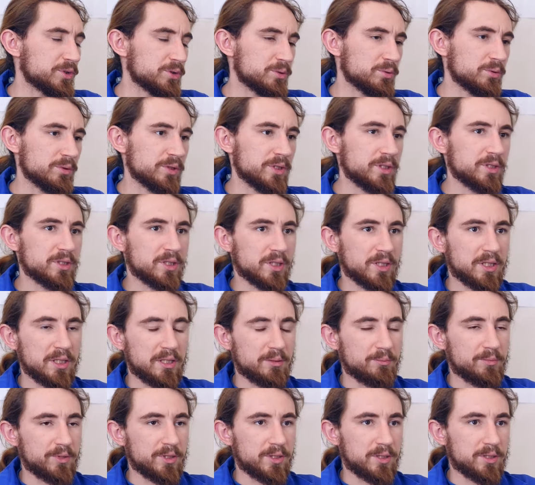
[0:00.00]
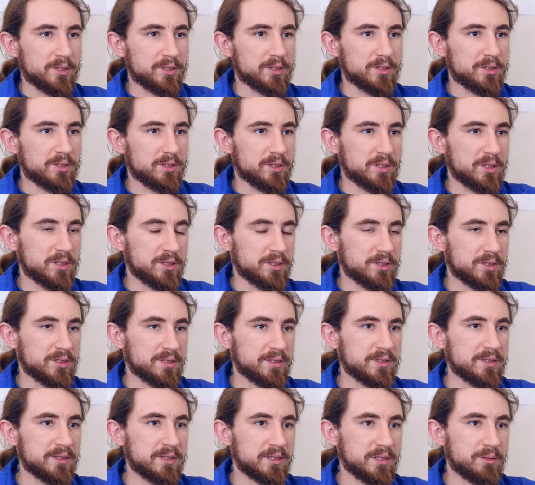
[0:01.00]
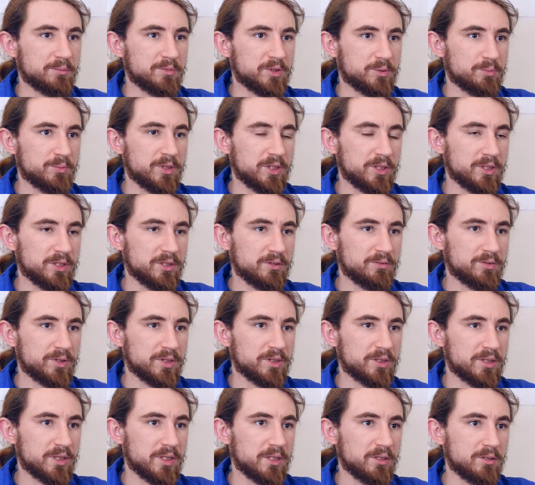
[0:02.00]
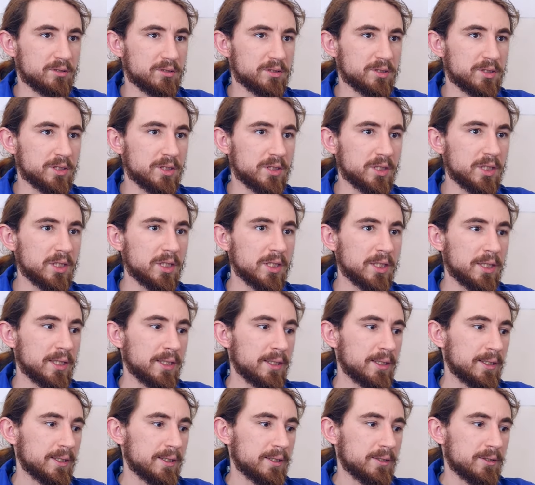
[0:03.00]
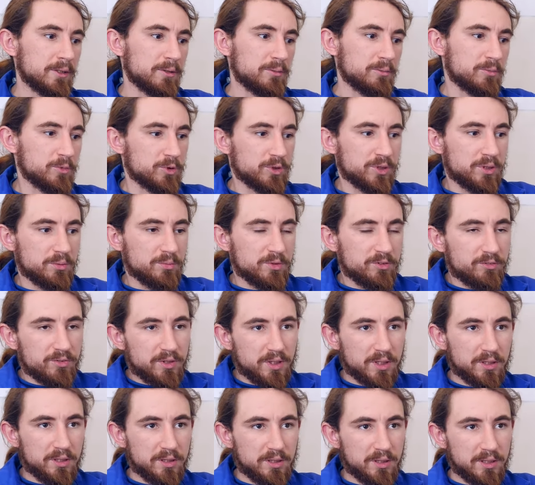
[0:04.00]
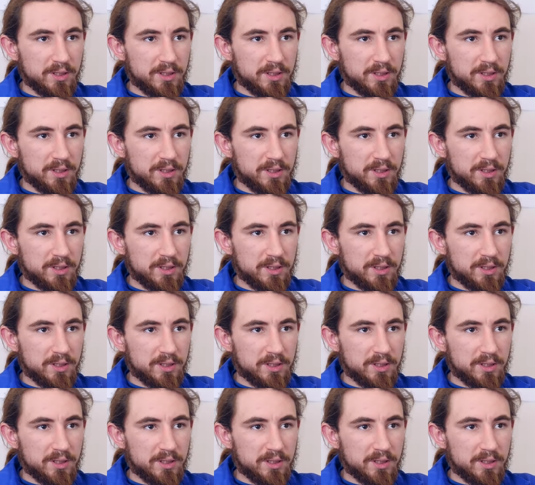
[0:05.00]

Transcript: sztuki, czekamy aż, aż system zbierze wszystkie kolczyki możemy wtedy